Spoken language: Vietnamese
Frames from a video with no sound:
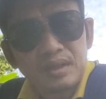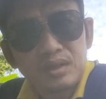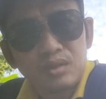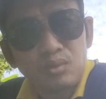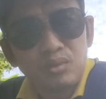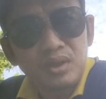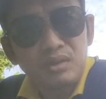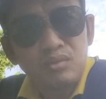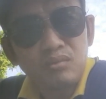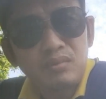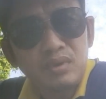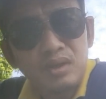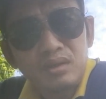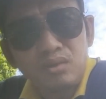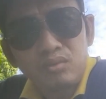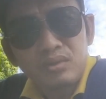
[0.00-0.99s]
thì tôi đây tôi
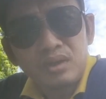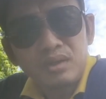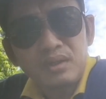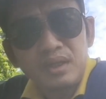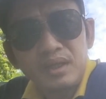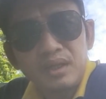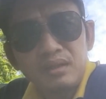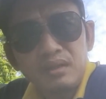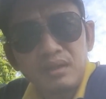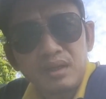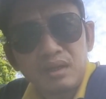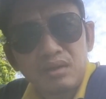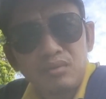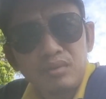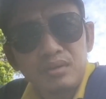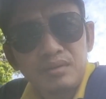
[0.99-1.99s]
cũng gửi thuốc từ đây ra tới
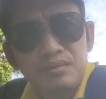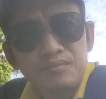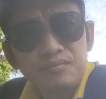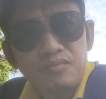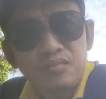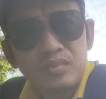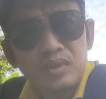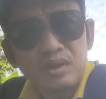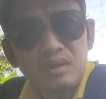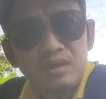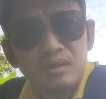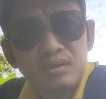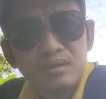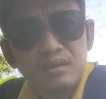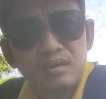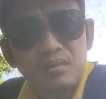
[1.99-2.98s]
Hà Nội
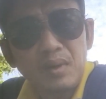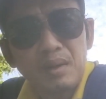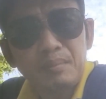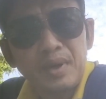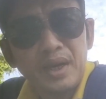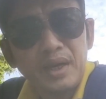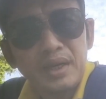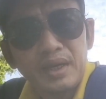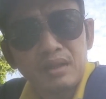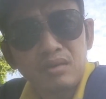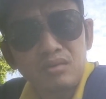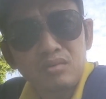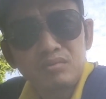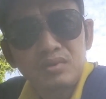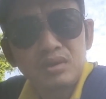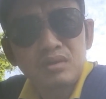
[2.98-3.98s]
nha có ba ba ngàn
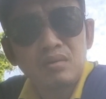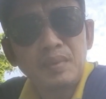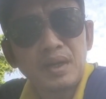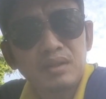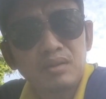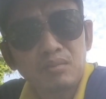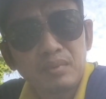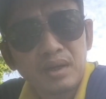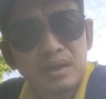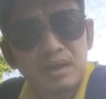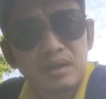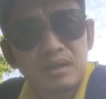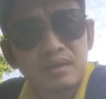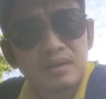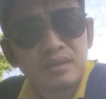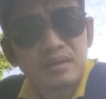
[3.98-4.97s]
thôi lúc trước có ba chục
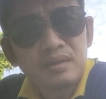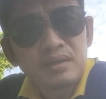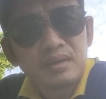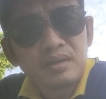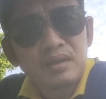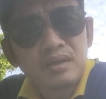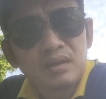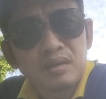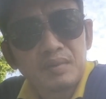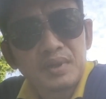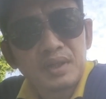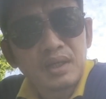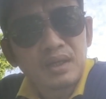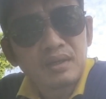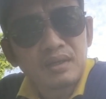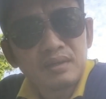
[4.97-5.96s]
ngàn rồi
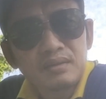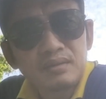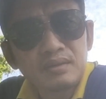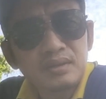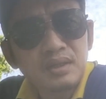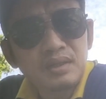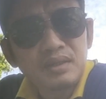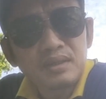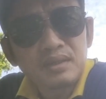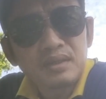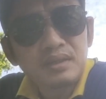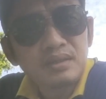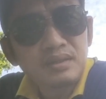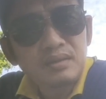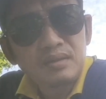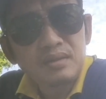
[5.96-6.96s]
bây giờ lại đưa lên là
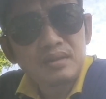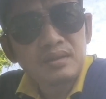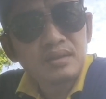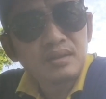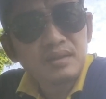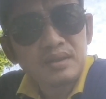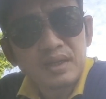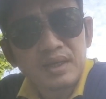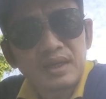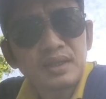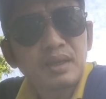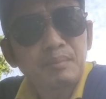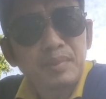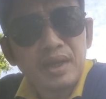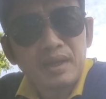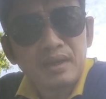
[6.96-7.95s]
tới gần cả
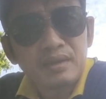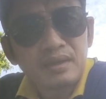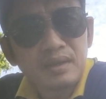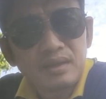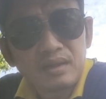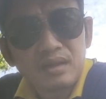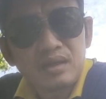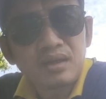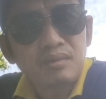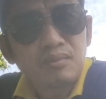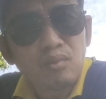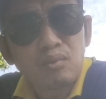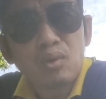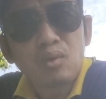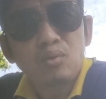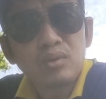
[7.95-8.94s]
trăm ngàn vậy thì nó đã
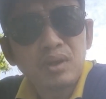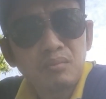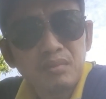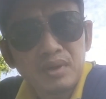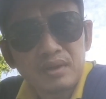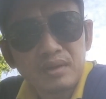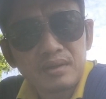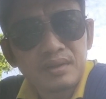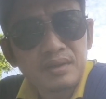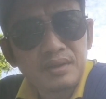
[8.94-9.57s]
phụ thu chồng rồi